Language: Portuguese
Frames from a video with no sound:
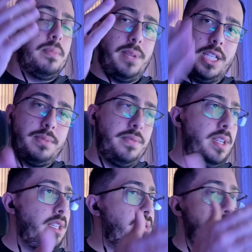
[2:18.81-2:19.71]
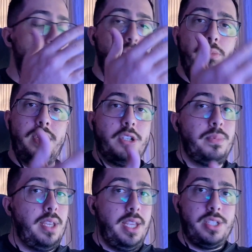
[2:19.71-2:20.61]
Mais uma vez, o YouTube não
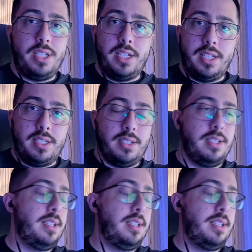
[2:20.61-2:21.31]
me rende grana,